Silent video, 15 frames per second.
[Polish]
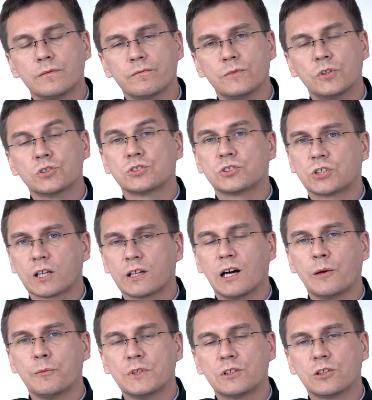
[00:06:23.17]

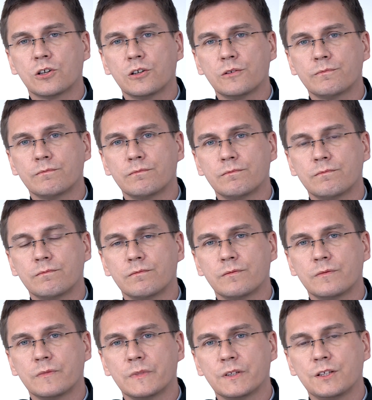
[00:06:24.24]
dostrzegamy to
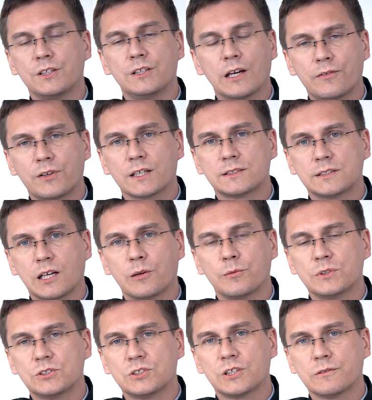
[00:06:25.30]
i
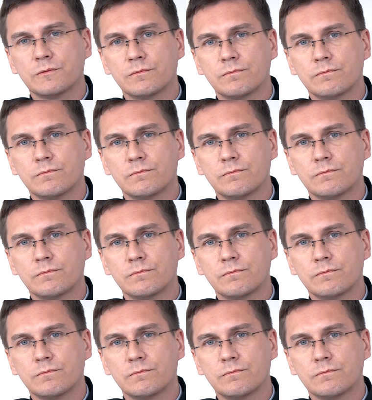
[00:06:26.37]
nawracamy się?